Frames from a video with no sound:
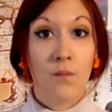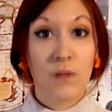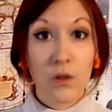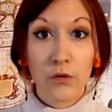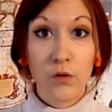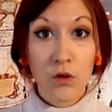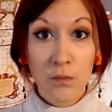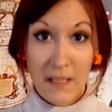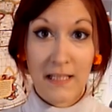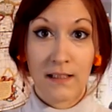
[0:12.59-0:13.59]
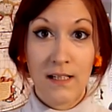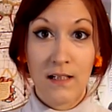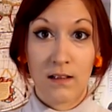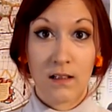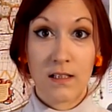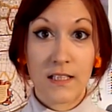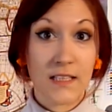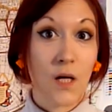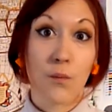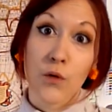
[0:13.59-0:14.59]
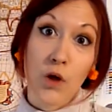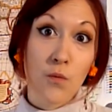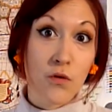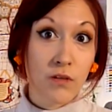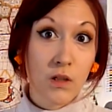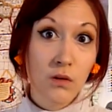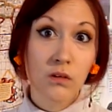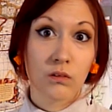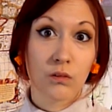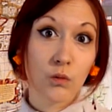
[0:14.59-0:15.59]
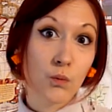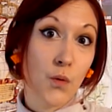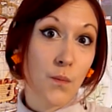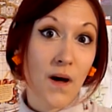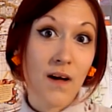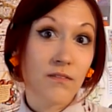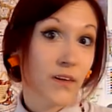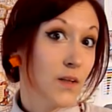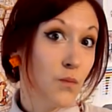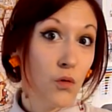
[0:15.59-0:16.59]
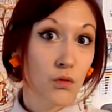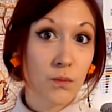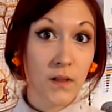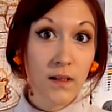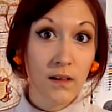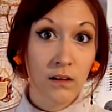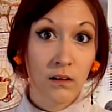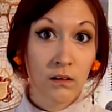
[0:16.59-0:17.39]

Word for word: Mais notre langue maternelle, c'est un peu comme le vélo, on ne peut pas vraiment l'oublier.